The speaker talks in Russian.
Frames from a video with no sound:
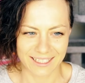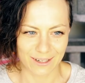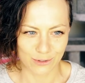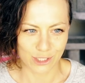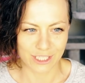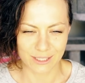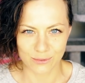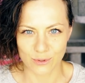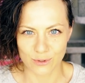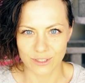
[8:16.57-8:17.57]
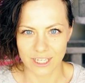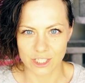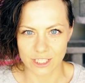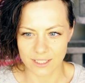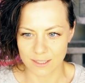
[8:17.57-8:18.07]
Хороший урок для
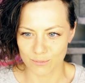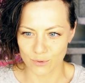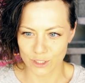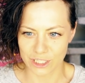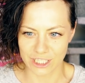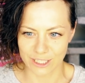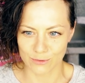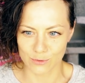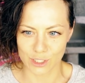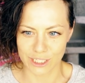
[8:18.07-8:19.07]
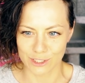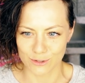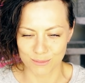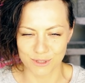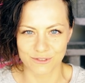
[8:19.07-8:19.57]
жизни. Больше кушай,
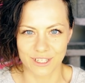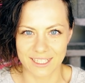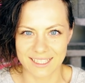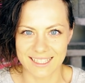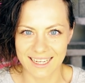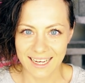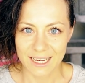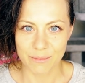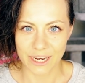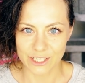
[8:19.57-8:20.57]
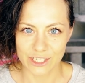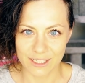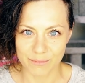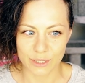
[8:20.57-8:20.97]
чтобы вырасти большим.